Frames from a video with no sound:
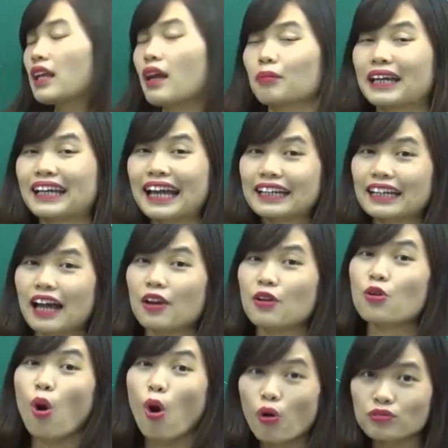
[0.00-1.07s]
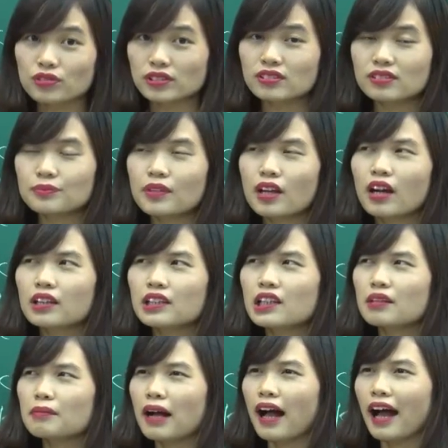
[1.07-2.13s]
có thể đọc anh Anh là novel,
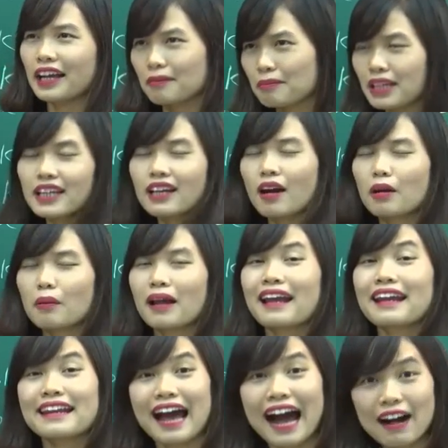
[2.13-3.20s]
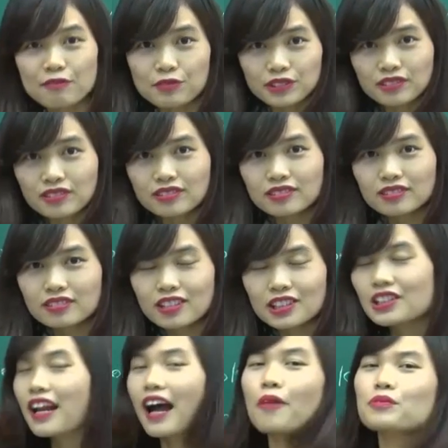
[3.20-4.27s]
nhưng mà anh Mỹ họ đọc là novel.
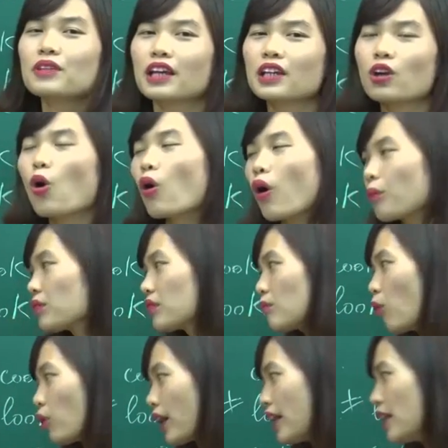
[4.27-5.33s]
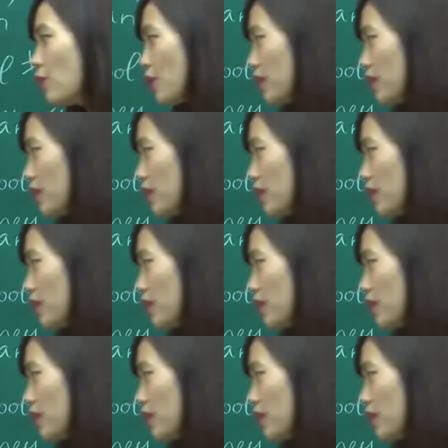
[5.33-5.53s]
Được chưa nào? Thế thì cô có một cái